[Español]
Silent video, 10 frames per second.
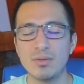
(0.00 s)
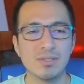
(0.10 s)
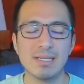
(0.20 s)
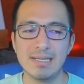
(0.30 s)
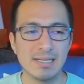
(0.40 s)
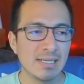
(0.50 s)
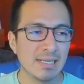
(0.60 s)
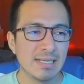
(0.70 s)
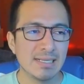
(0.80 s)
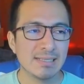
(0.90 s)
O sea,
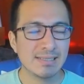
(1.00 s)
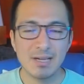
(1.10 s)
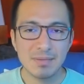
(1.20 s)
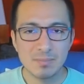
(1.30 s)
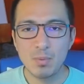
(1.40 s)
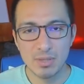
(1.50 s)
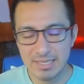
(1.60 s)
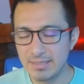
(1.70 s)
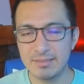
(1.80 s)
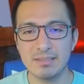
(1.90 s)
sabes por
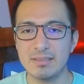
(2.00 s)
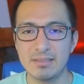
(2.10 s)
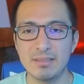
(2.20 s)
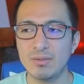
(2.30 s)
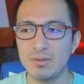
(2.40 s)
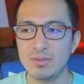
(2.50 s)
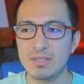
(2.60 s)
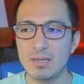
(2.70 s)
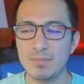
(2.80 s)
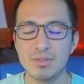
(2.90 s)
qué estás haciendo los
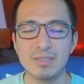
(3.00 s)
cambios.